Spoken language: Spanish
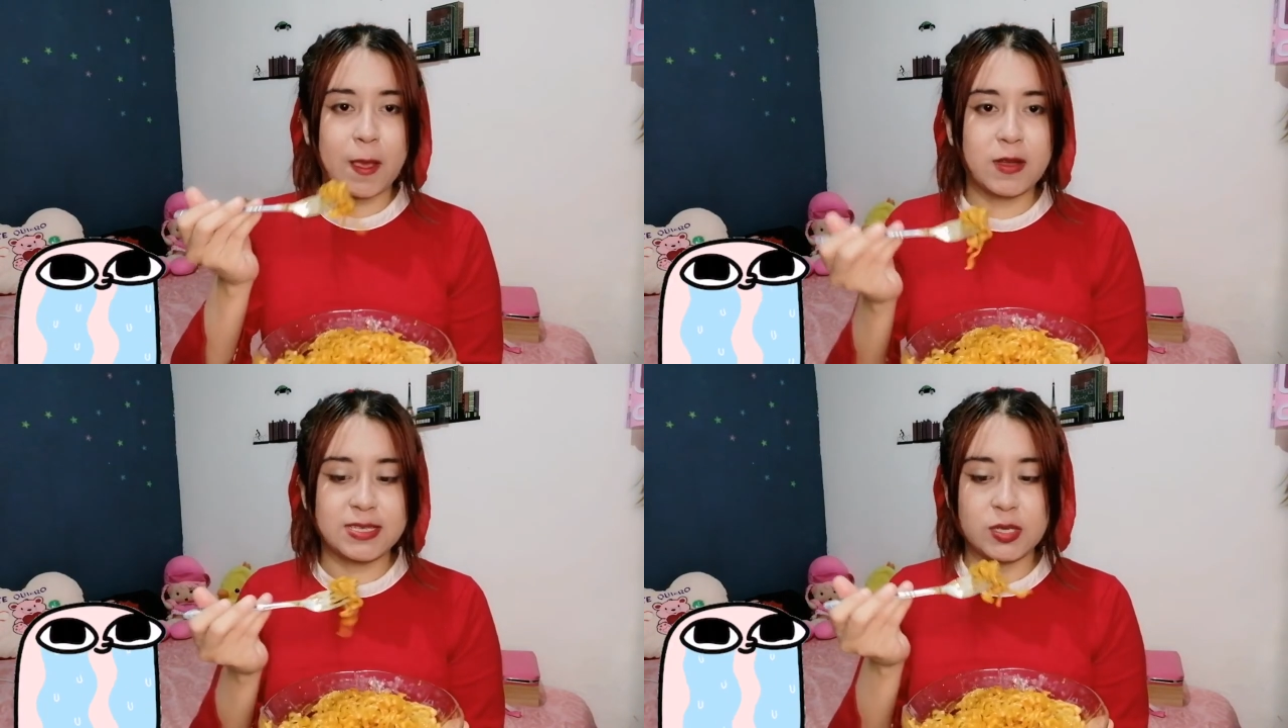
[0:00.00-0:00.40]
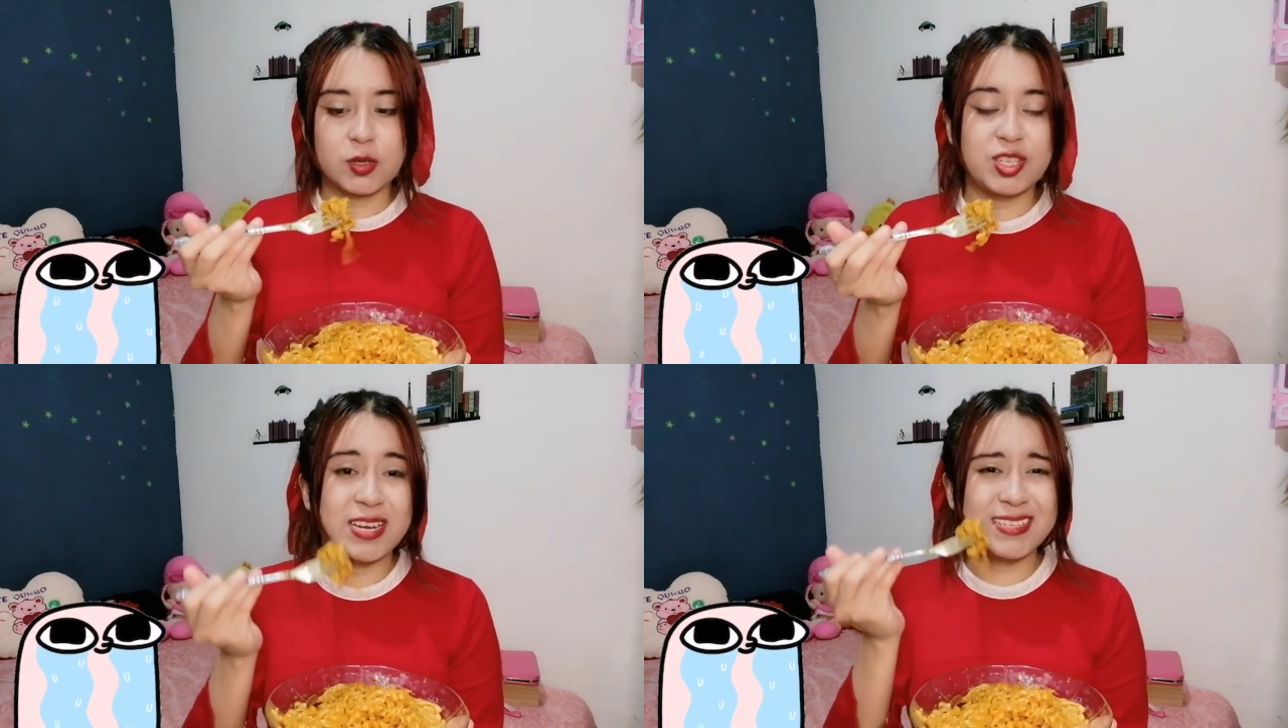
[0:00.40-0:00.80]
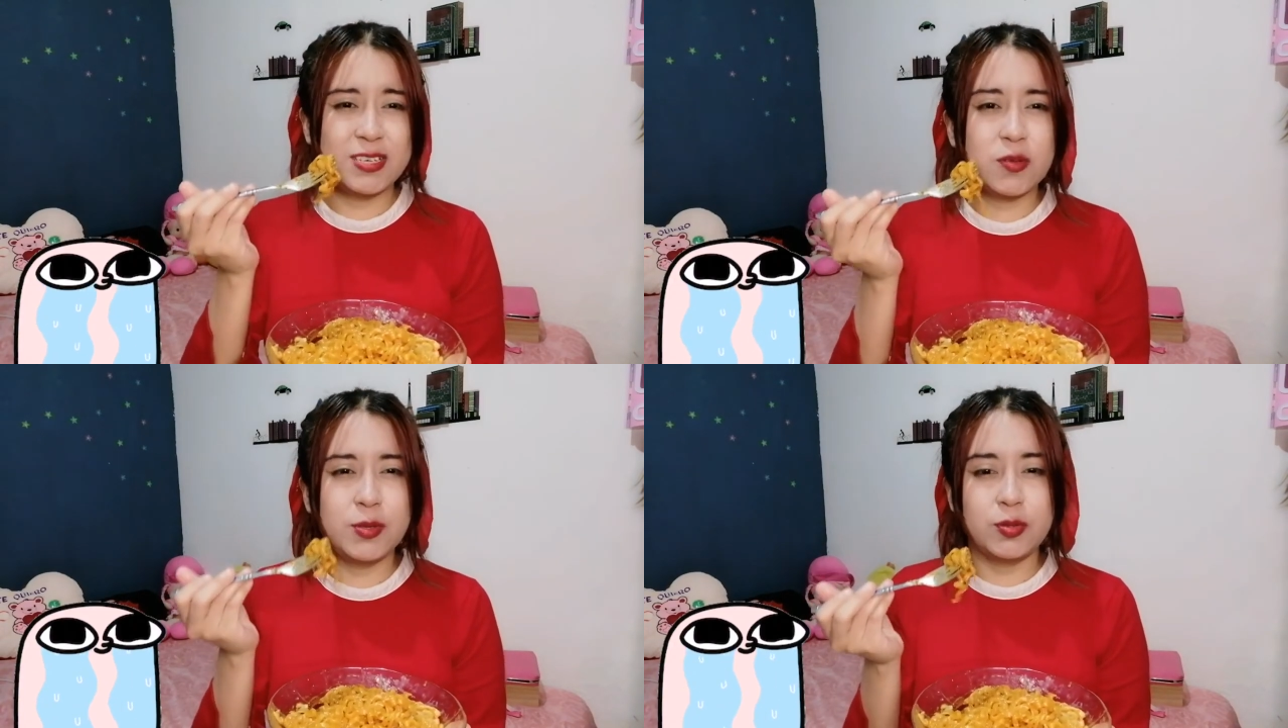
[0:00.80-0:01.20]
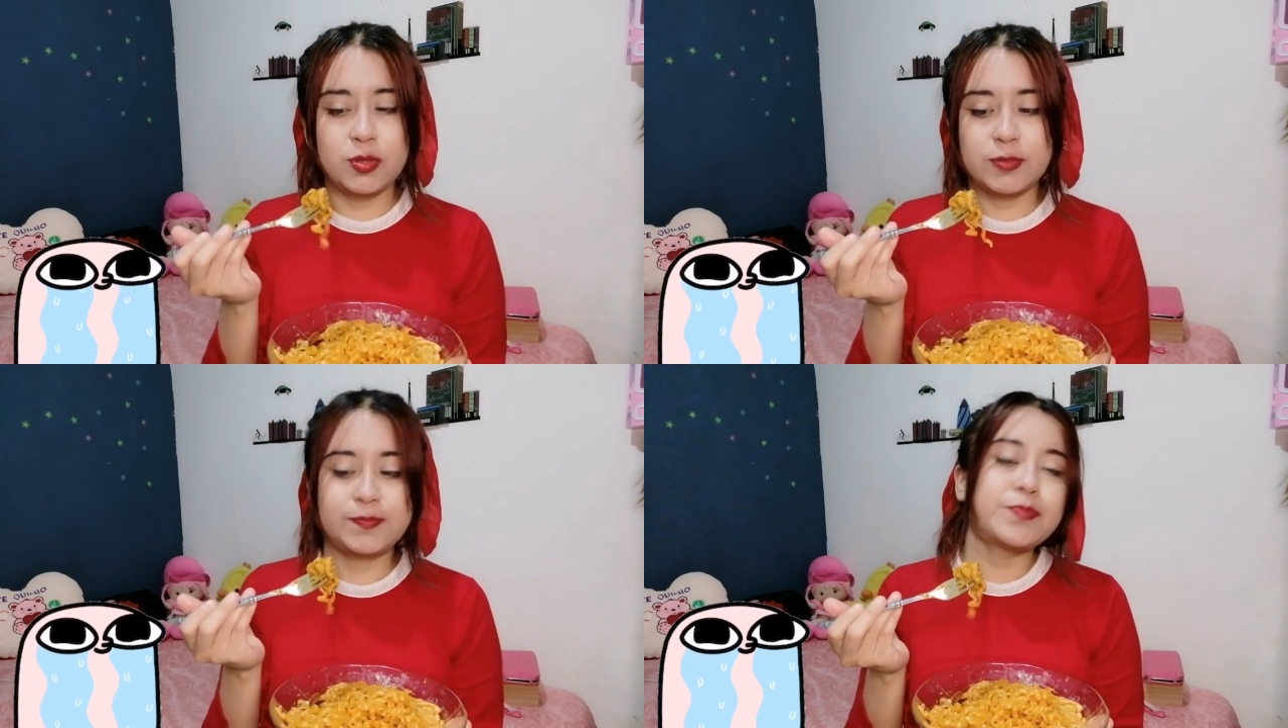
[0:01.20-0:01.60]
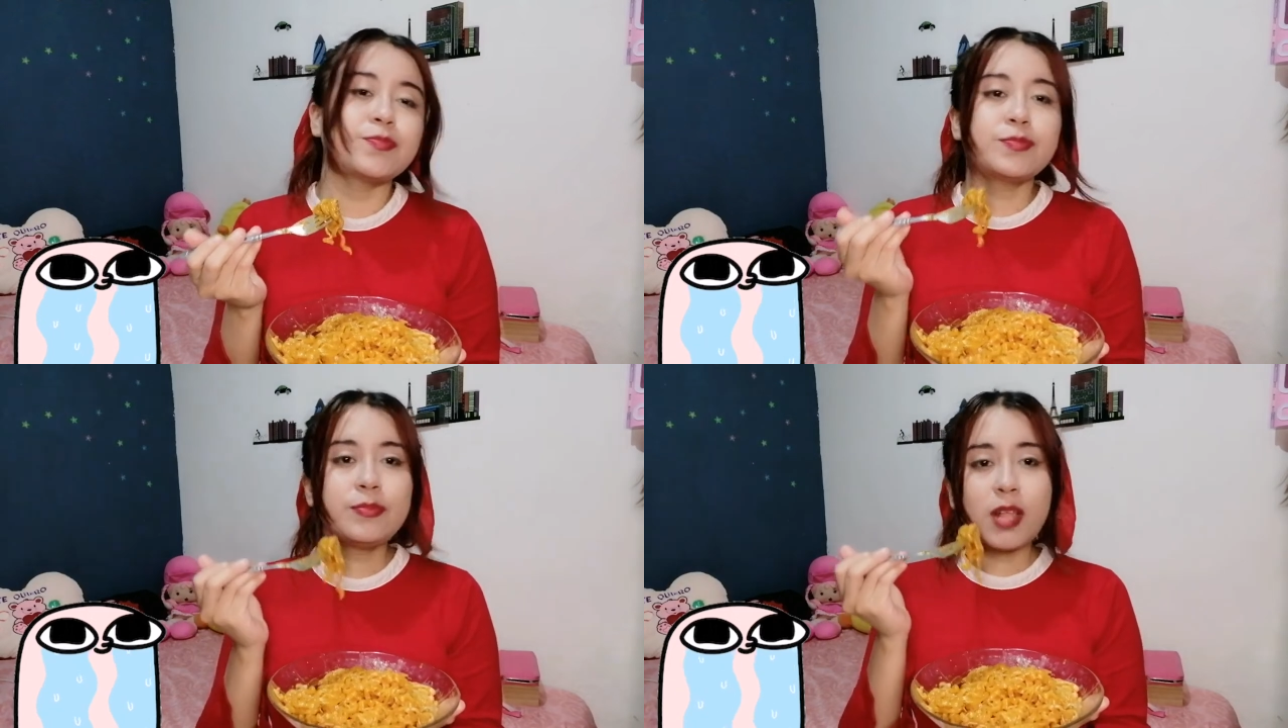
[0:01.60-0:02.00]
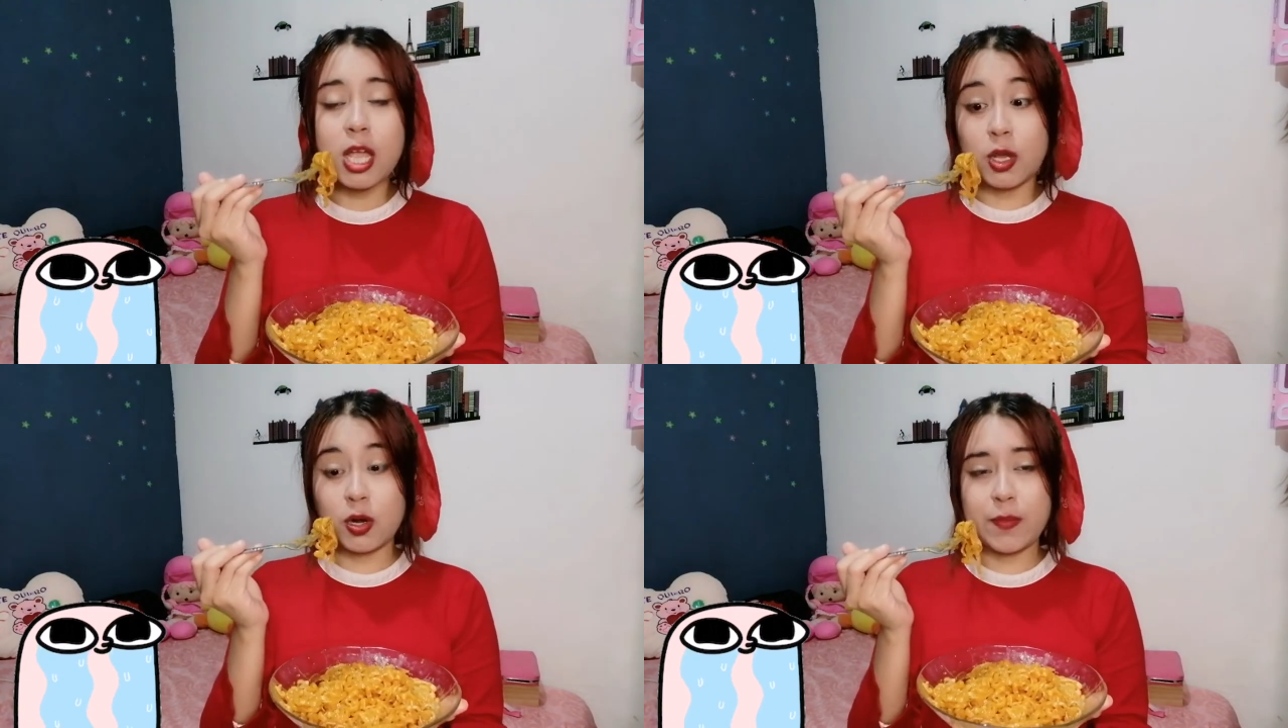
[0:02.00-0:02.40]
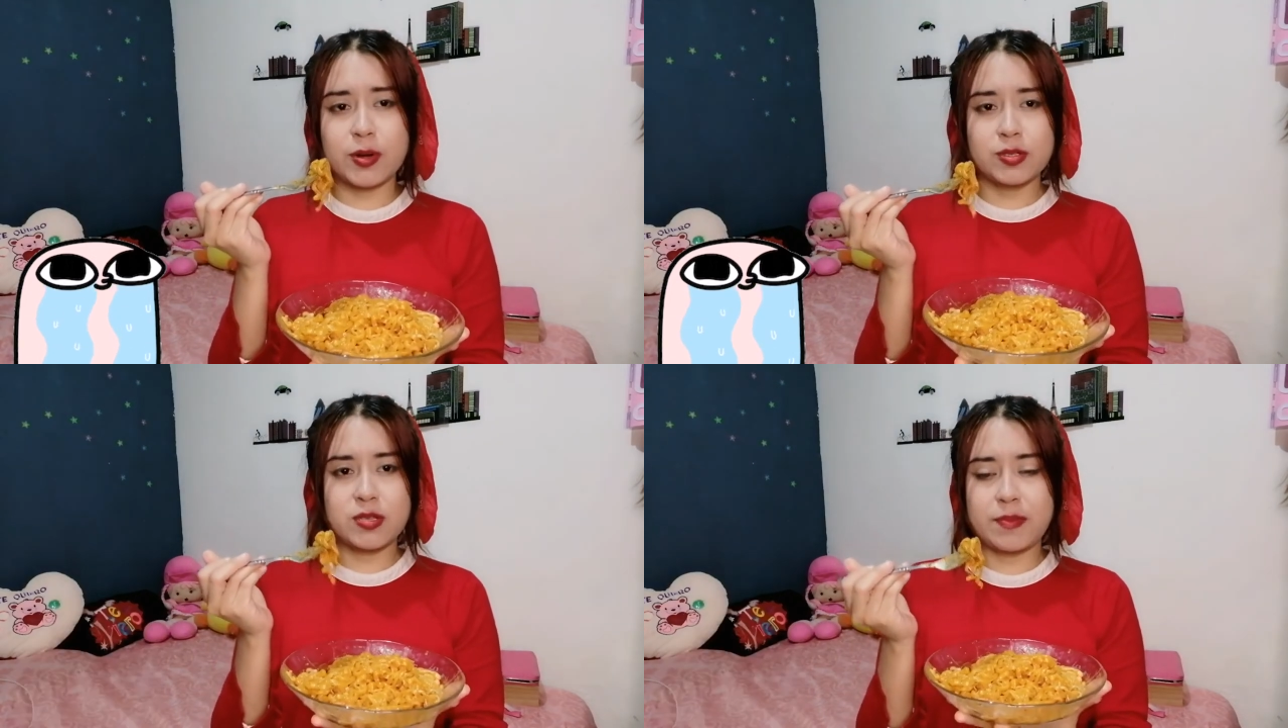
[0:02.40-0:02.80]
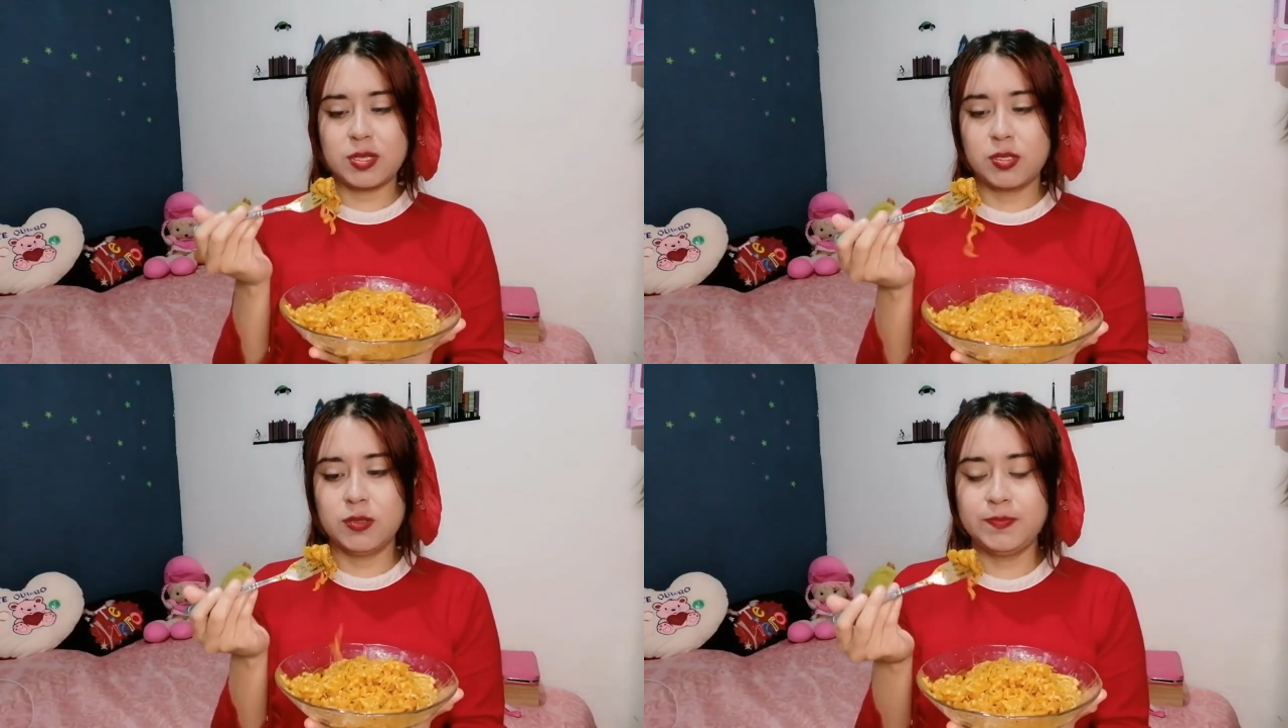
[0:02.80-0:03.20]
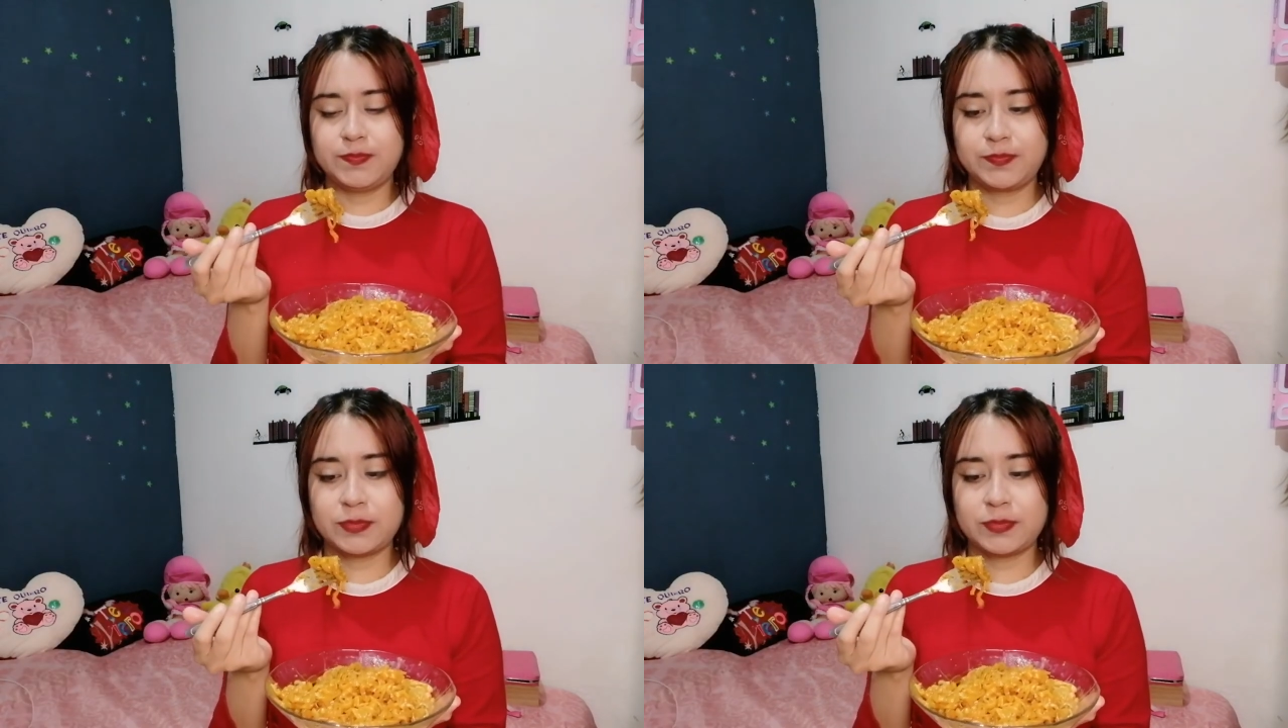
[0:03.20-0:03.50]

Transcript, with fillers: Aunque se cociera 5 minutos. Creo que por eso se pasó.